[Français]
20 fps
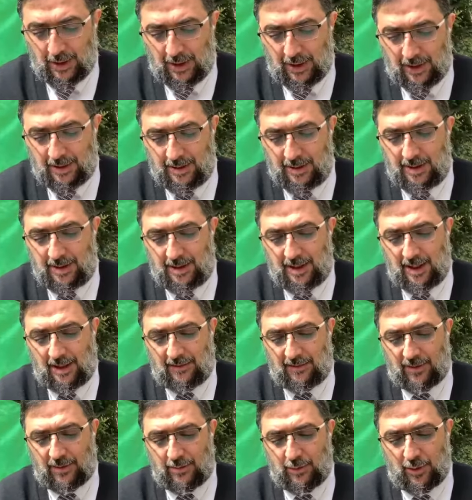Nidav,
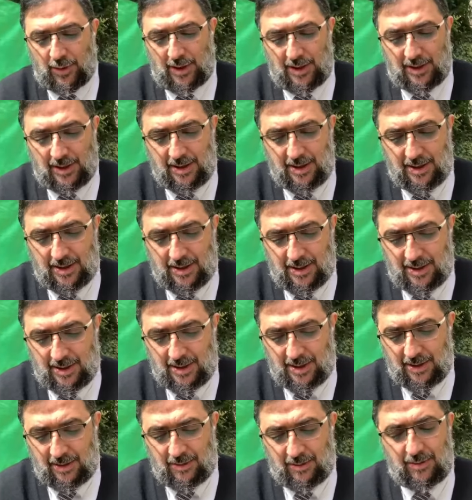comme on l'a dit,
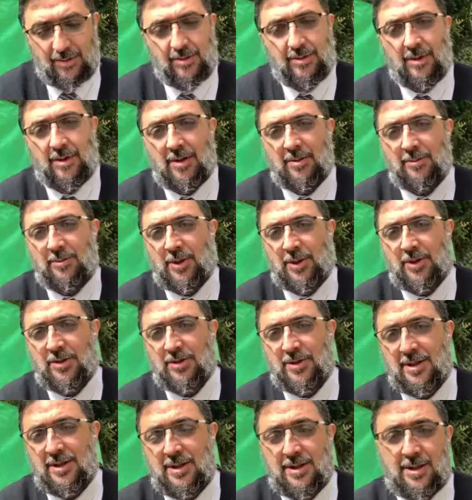c'est de
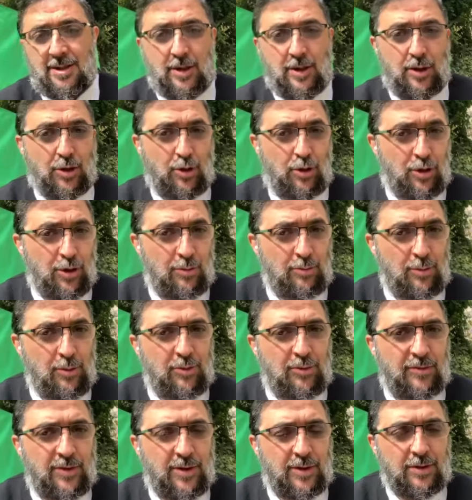emporter comme le
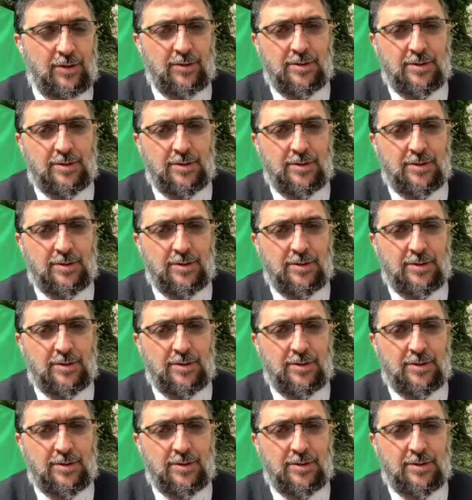vent.